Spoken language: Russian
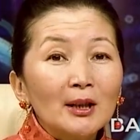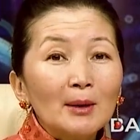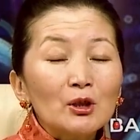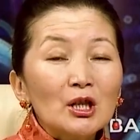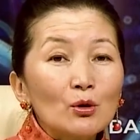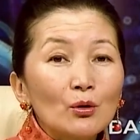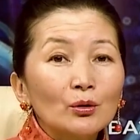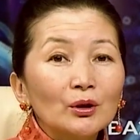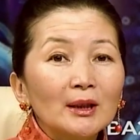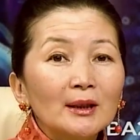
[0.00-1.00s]
и после
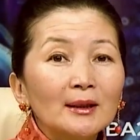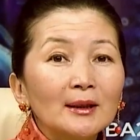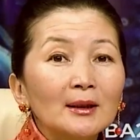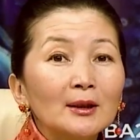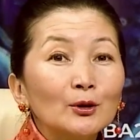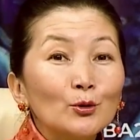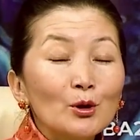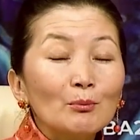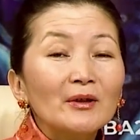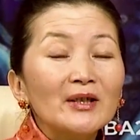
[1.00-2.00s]
школы а,
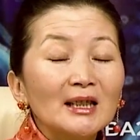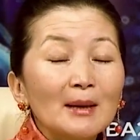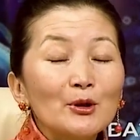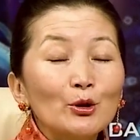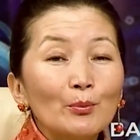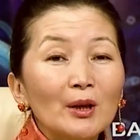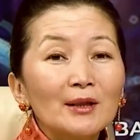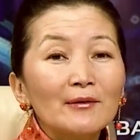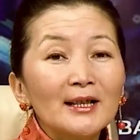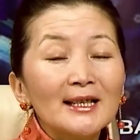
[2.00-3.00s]
нужно было всегда
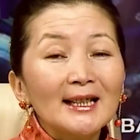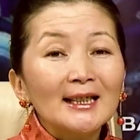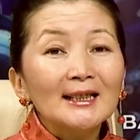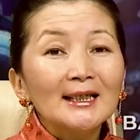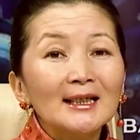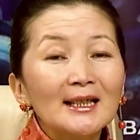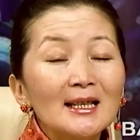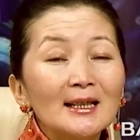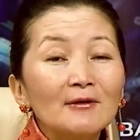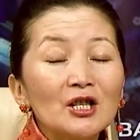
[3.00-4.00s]
поступать в средние
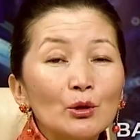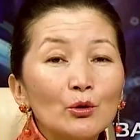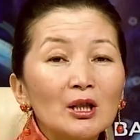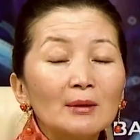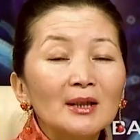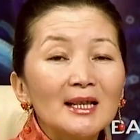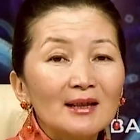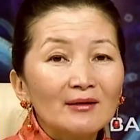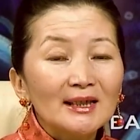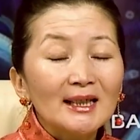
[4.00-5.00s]
и высшие учебные
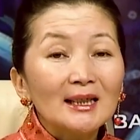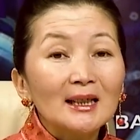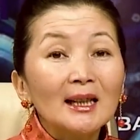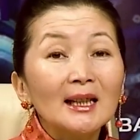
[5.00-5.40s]
заведения.